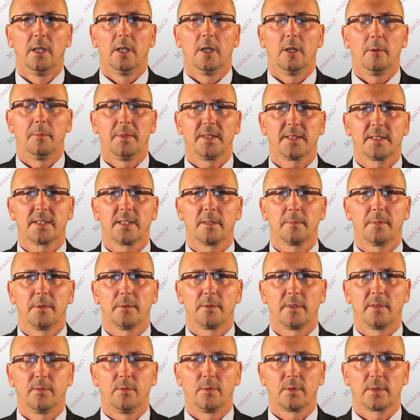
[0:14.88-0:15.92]
Obecnie
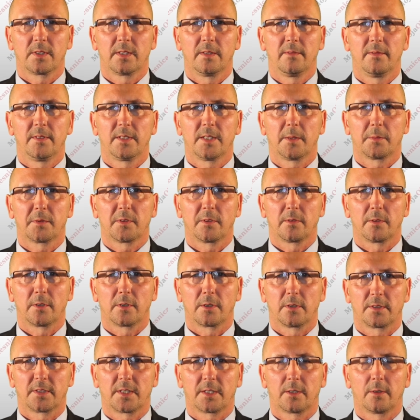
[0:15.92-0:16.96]
pełnię funkcję
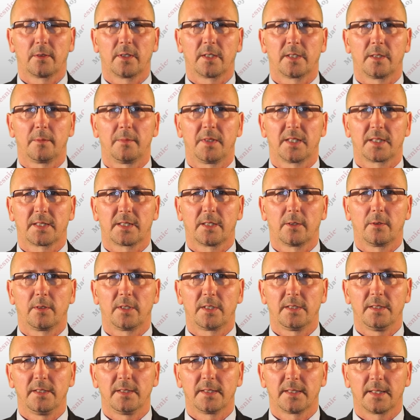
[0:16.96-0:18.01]
wiceprzewodniczącego Rady Miasta
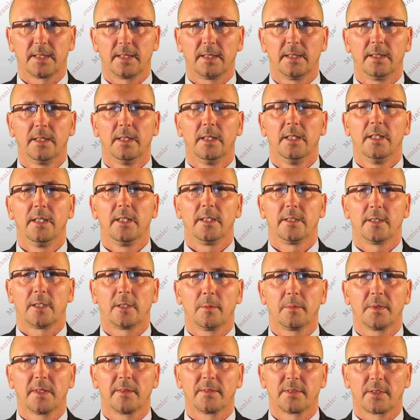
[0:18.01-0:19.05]
Oleśnica i te
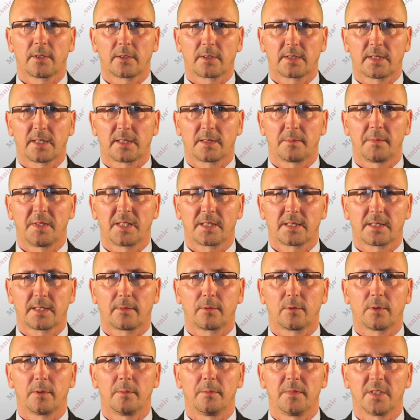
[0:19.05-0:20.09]
dobre wzorca z miasta, w
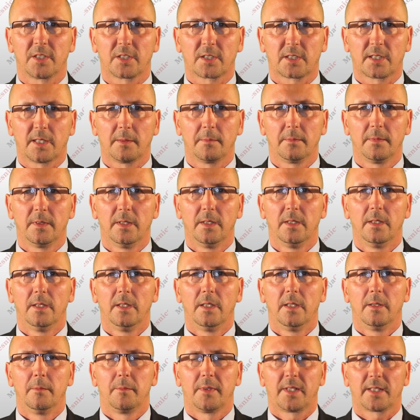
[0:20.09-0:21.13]
którym mieszkam,
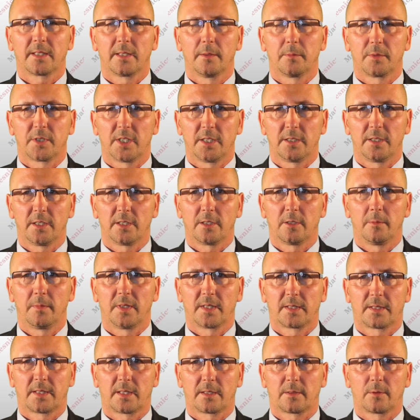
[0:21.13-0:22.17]
pragnę przenieść do
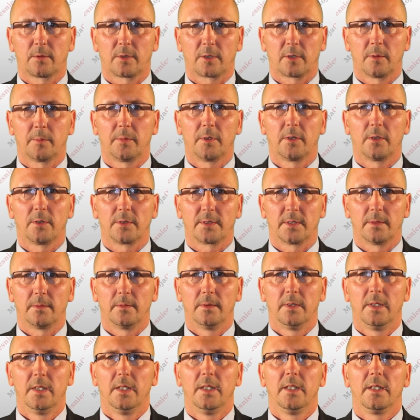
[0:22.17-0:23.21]
miasta, z którego pochodzę.
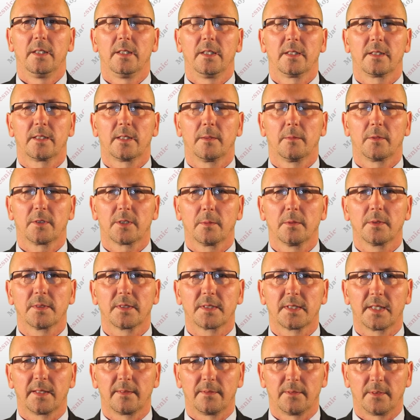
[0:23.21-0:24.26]
Jestem osobą
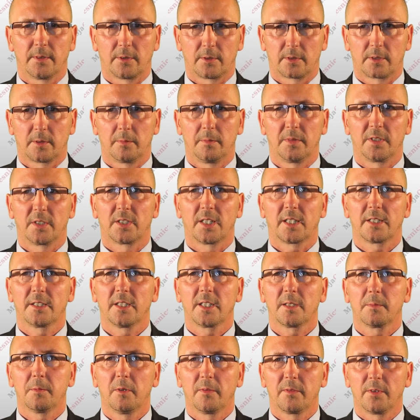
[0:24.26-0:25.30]
z zewnątrz, bez
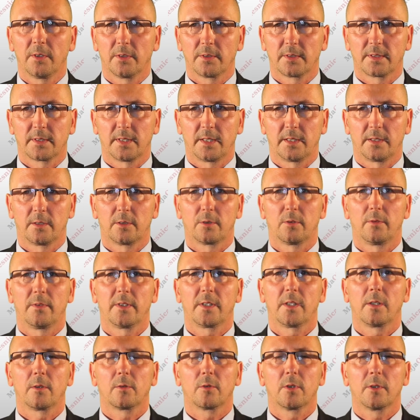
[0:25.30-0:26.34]
żadnych powiązań,
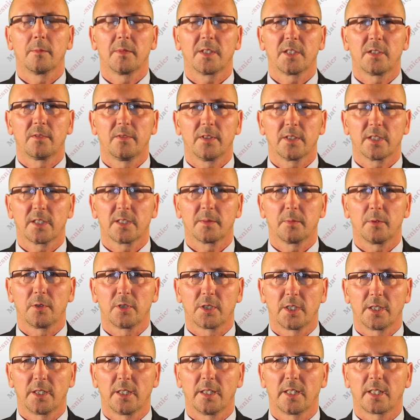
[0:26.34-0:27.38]
człowiekiem, który ma świeże
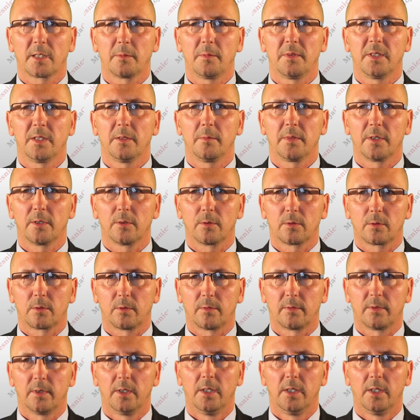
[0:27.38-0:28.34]
spojrzenie na gminę Bierutów